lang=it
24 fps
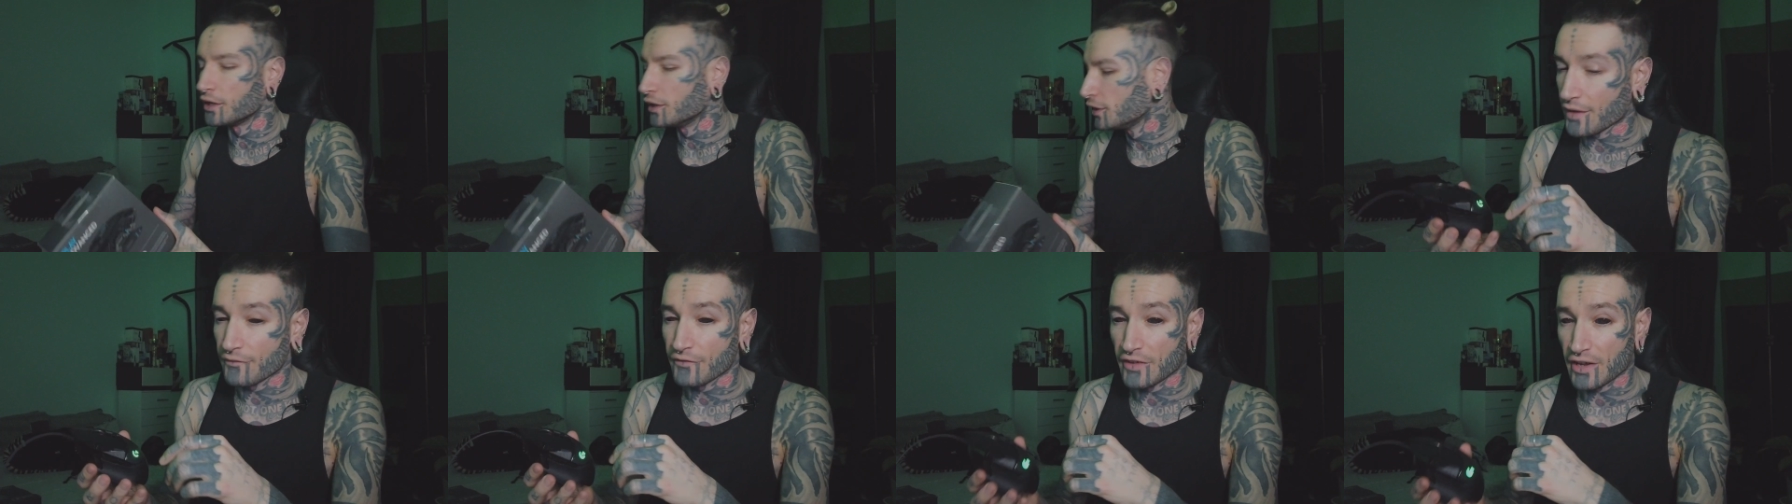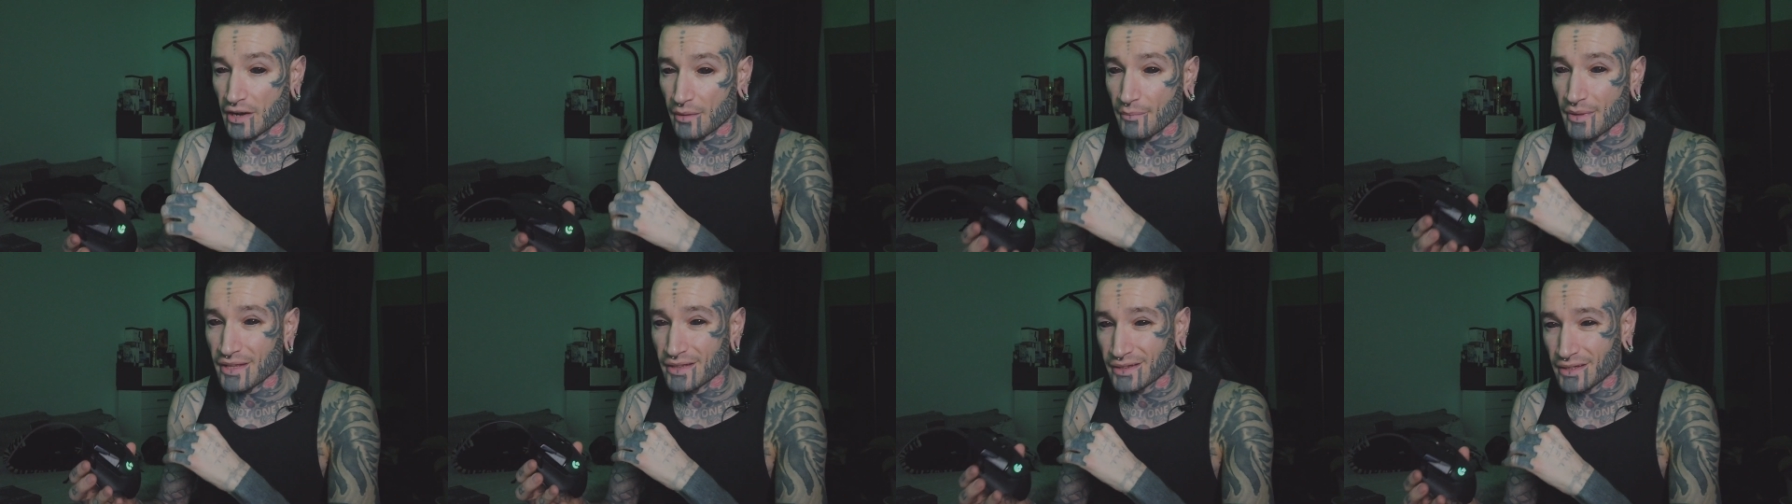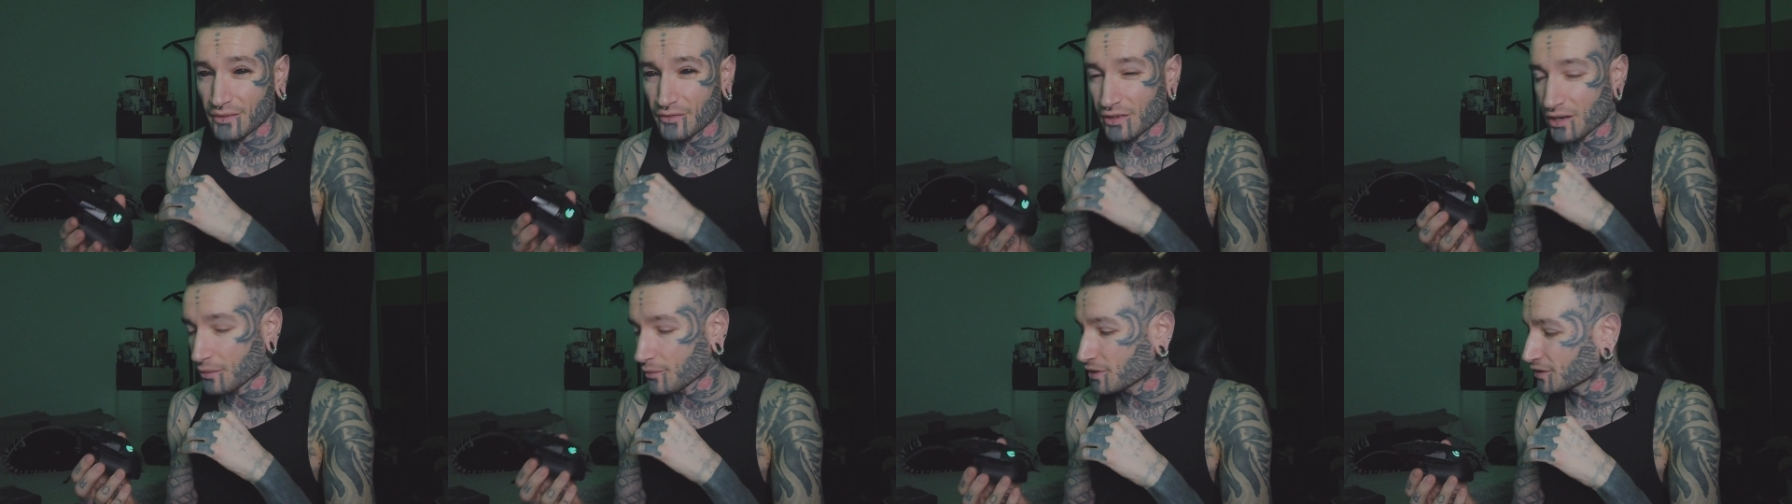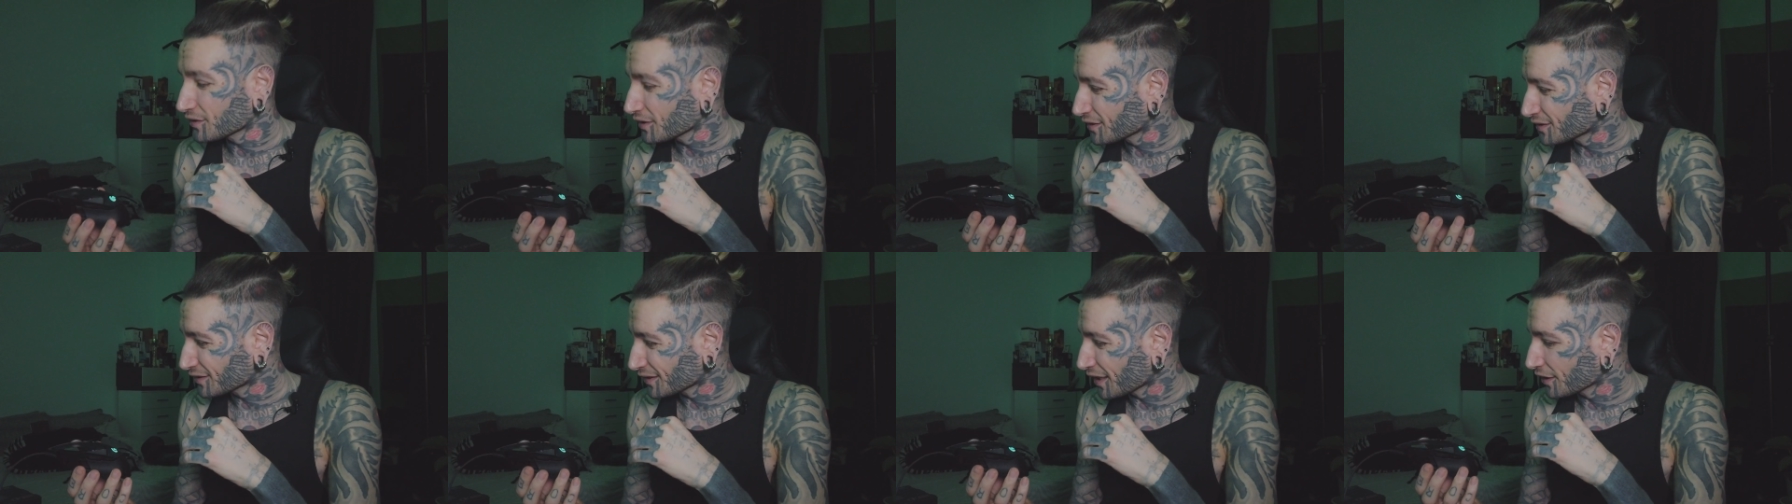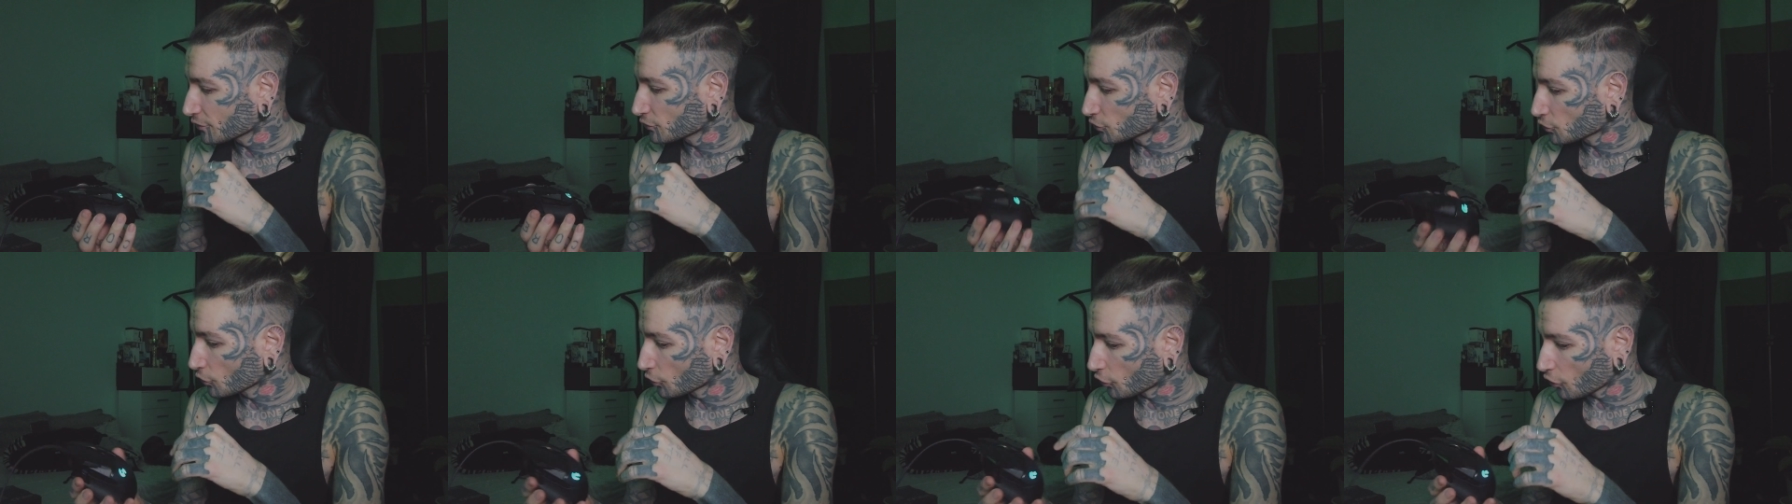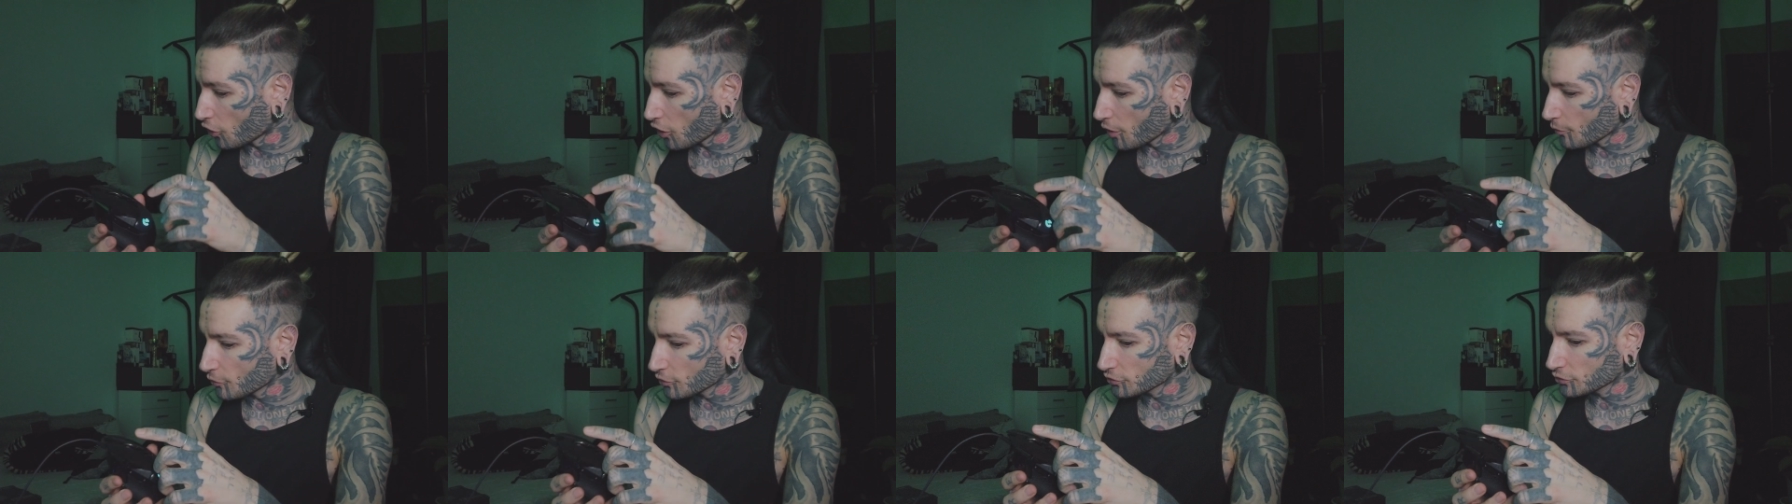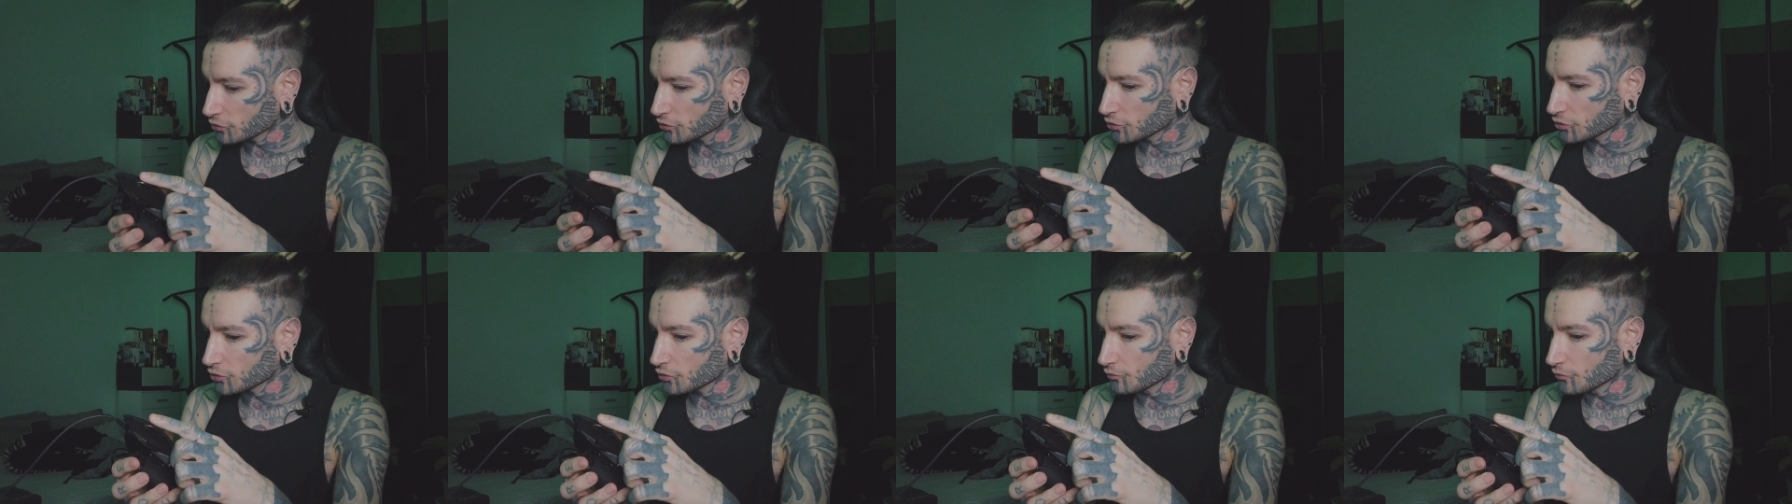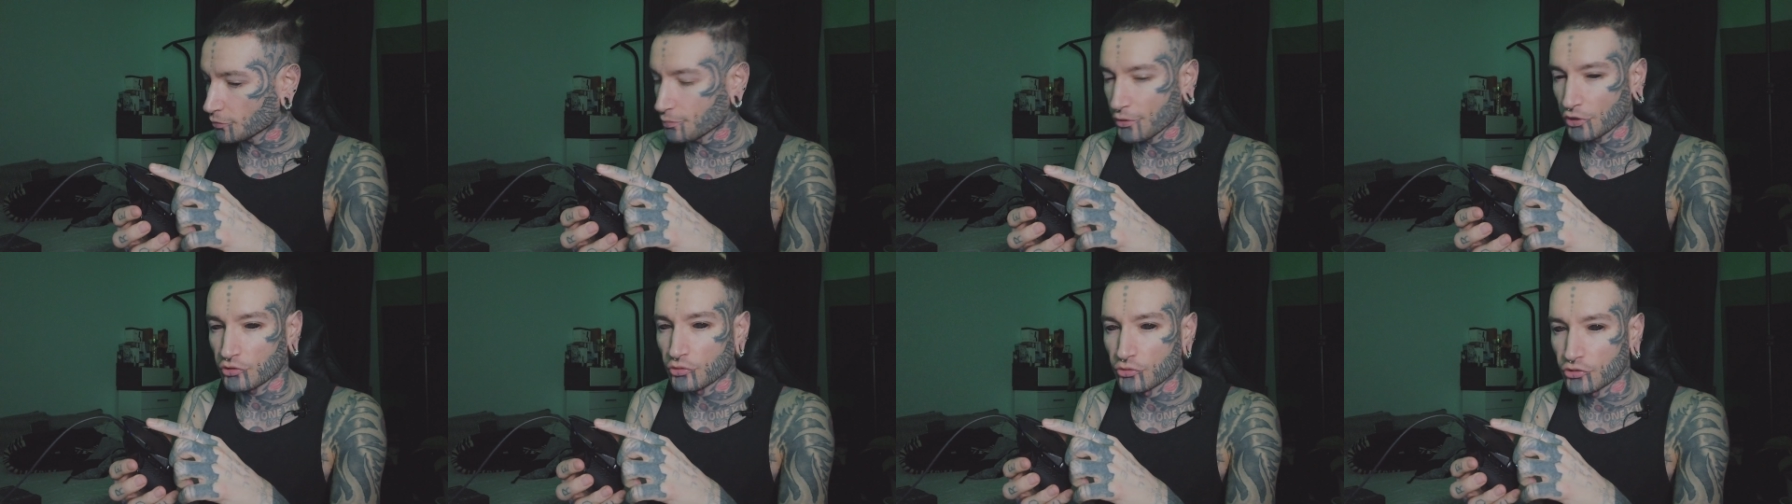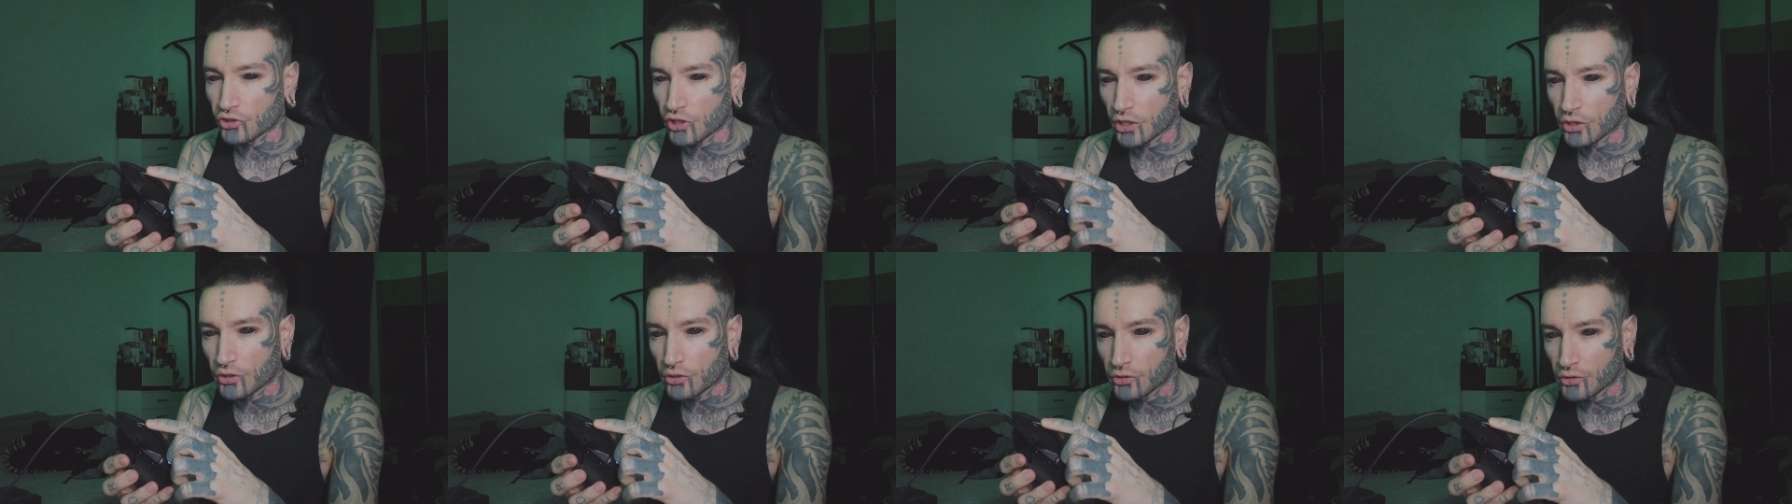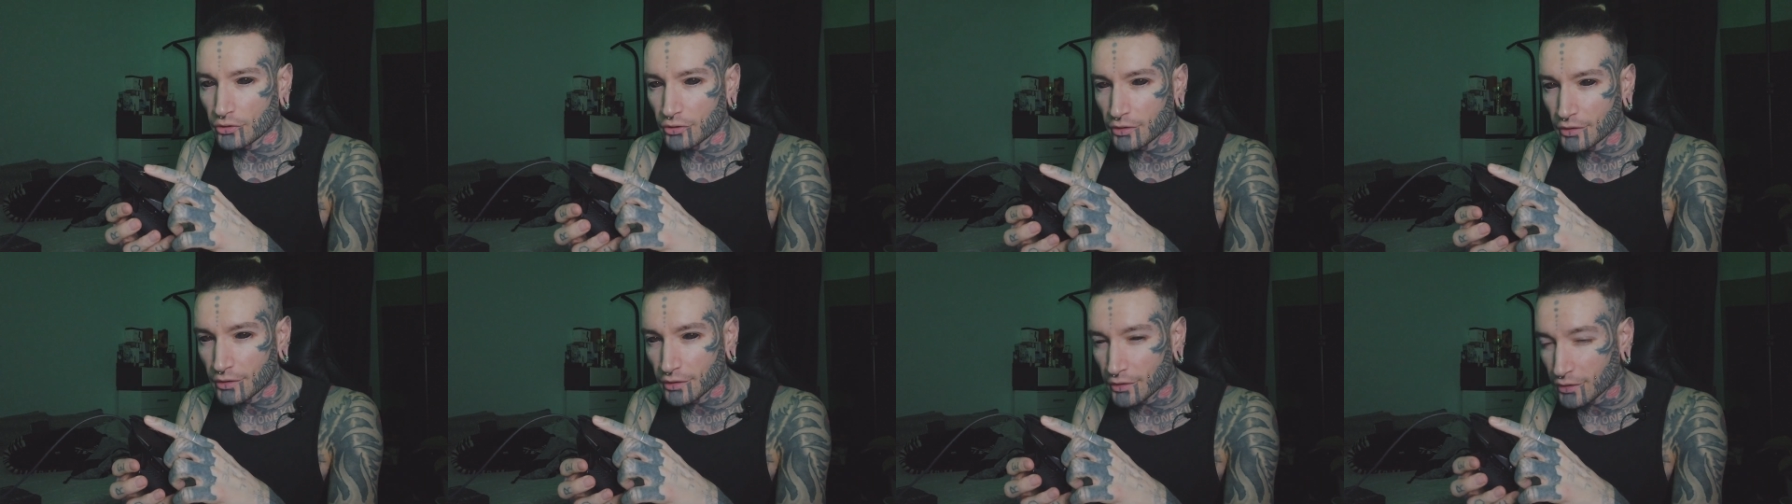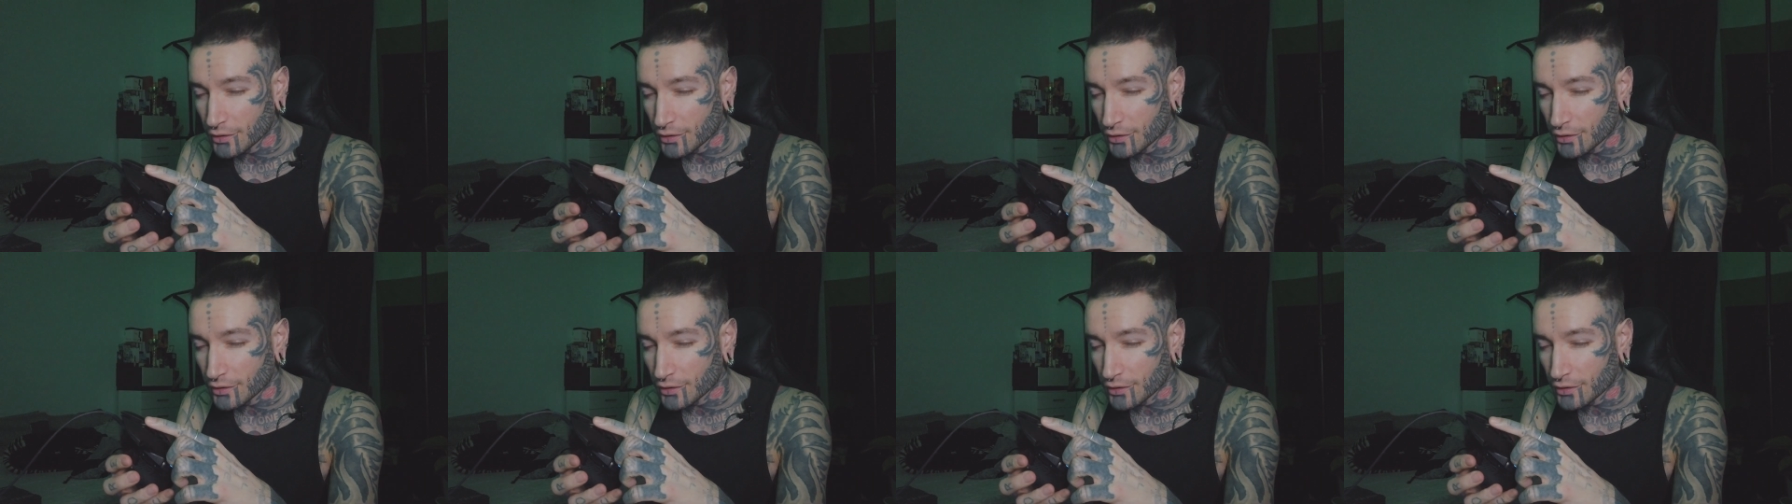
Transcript: È veramente veramente tanto comodo, mi piace un sacco